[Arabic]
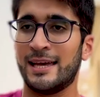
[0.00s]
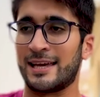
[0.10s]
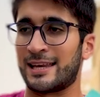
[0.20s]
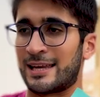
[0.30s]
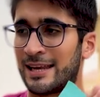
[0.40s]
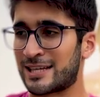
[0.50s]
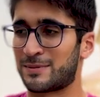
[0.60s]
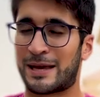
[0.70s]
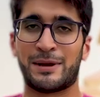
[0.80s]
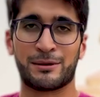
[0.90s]
يعني
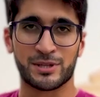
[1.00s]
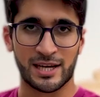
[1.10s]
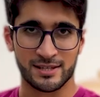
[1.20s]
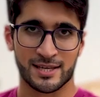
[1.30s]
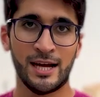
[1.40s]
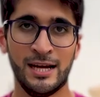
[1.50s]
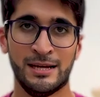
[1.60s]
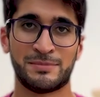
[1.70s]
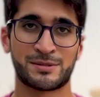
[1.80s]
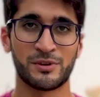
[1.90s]
الناس تعاملها بالطريقة الصح
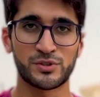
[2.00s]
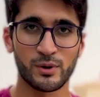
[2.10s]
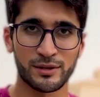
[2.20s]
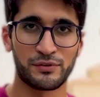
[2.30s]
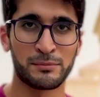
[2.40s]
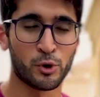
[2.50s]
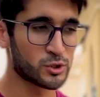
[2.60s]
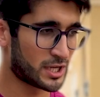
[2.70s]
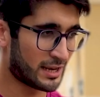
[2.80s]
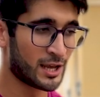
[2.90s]
بس بنفس الوقت في
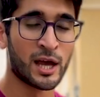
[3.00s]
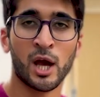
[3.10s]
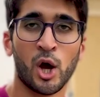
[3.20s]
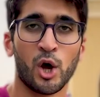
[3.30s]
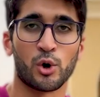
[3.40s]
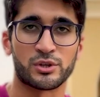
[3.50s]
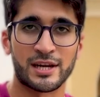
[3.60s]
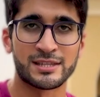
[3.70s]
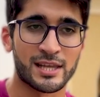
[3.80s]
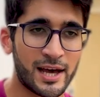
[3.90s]
موجة
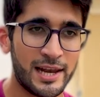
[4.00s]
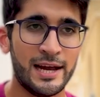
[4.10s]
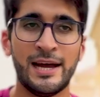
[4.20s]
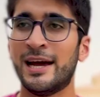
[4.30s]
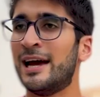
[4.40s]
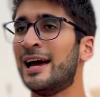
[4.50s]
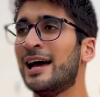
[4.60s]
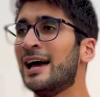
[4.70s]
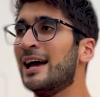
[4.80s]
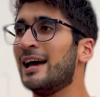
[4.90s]
وترند طالع
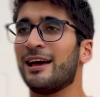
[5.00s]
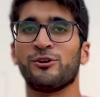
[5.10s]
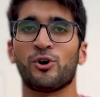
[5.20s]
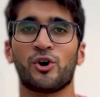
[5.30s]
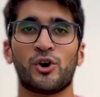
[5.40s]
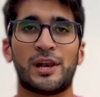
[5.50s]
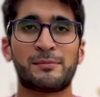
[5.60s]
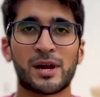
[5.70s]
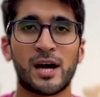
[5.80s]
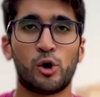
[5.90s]
انه
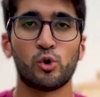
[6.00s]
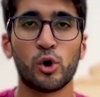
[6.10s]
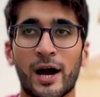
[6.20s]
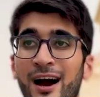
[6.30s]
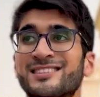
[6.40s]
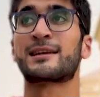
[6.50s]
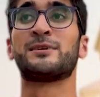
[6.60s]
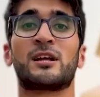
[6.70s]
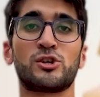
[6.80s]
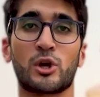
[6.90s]
الامرأة حقوقها أكثر
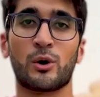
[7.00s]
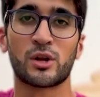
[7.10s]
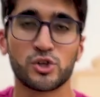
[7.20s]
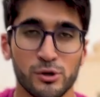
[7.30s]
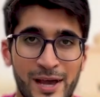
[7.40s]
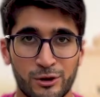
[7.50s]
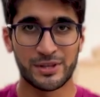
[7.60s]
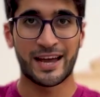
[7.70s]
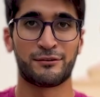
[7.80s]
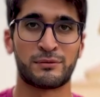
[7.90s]
من الرجل أو الرجل ما له
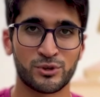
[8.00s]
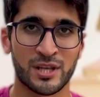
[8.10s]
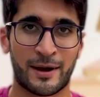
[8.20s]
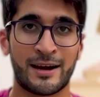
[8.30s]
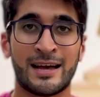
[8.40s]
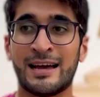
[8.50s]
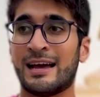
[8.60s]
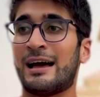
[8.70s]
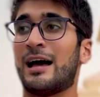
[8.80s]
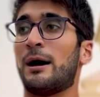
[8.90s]
داعي في المجتمع
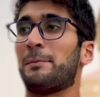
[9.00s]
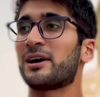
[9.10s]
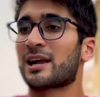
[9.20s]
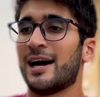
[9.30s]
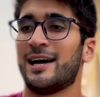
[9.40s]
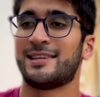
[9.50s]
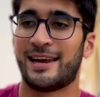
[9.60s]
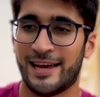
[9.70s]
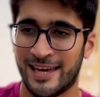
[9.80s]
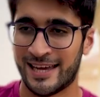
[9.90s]
بكره هذا